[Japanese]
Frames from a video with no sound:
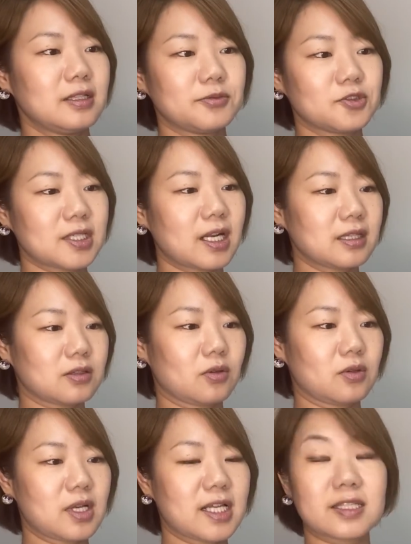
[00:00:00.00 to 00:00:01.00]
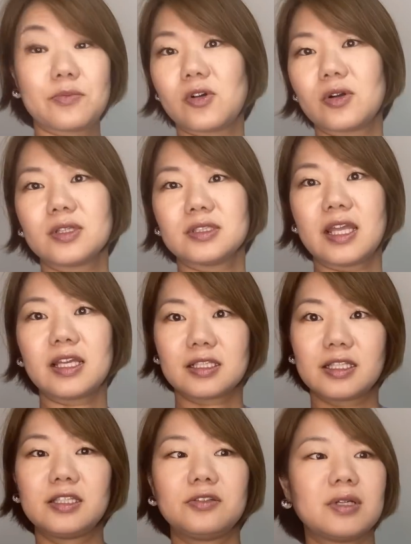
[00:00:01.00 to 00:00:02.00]
もうさらっと汗もね
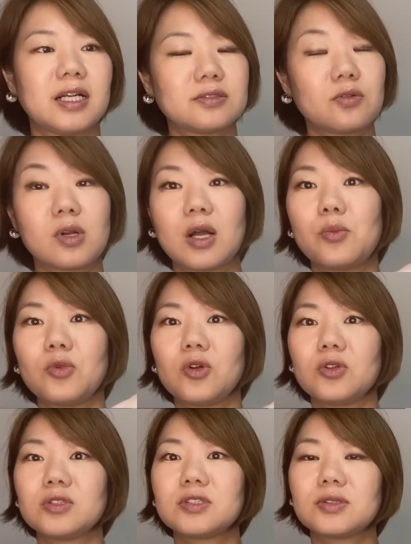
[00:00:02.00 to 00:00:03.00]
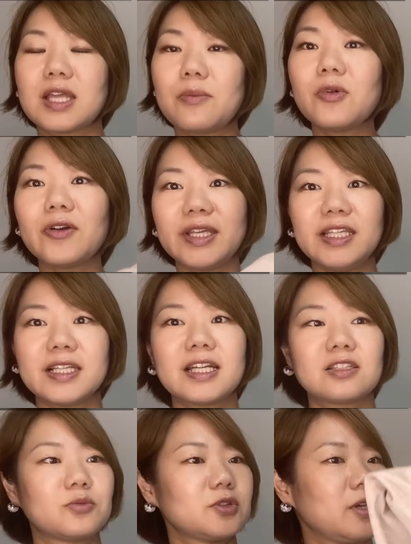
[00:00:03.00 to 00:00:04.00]
吸汗速乾も素材もいいな
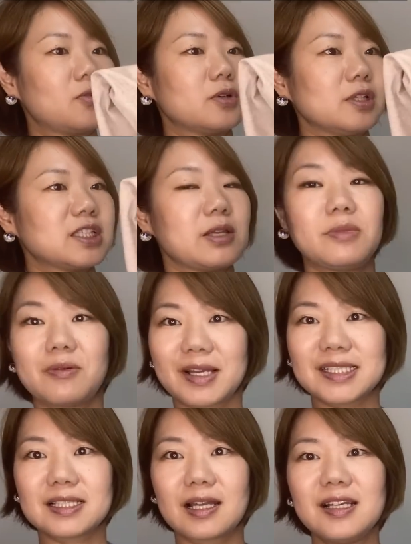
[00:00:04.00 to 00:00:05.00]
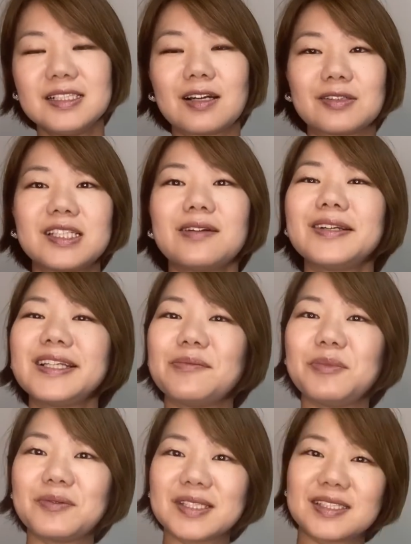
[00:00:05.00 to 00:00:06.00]
と思って購入してみました。じゃあこちらも着て
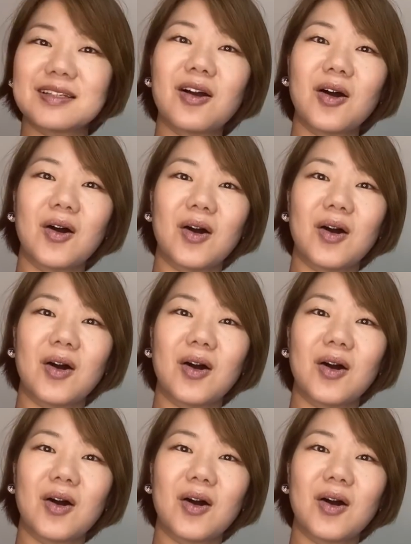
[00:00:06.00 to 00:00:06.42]
みましょ